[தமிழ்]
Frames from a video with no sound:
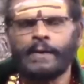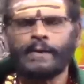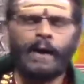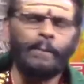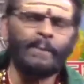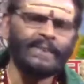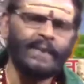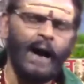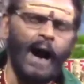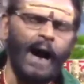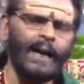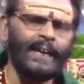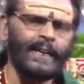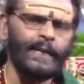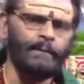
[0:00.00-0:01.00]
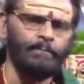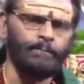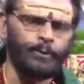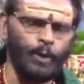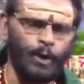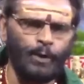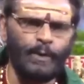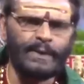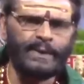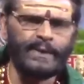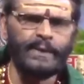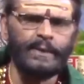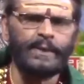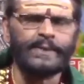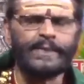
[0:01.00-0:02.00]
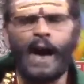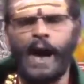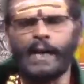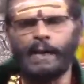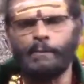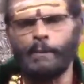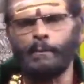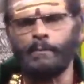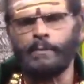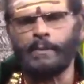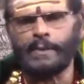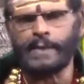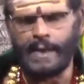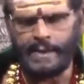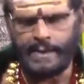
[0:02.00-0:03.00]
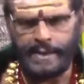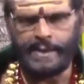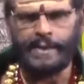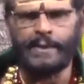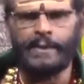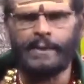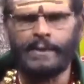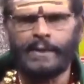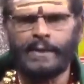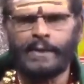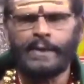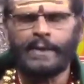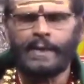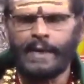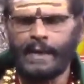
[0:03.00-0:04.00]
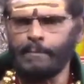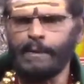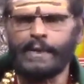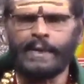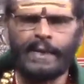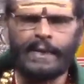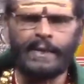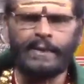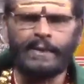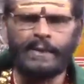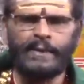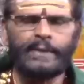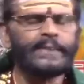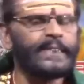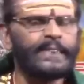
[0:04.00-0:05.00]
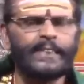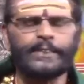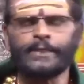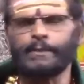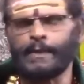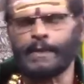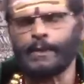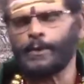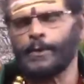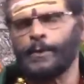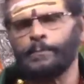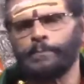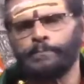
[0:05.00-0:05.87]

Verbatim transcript: நாம் இந்த ஆலயம் தொழுவது சாலமும் நன்று என்பதனை சிந்தித்து வருகிறோம்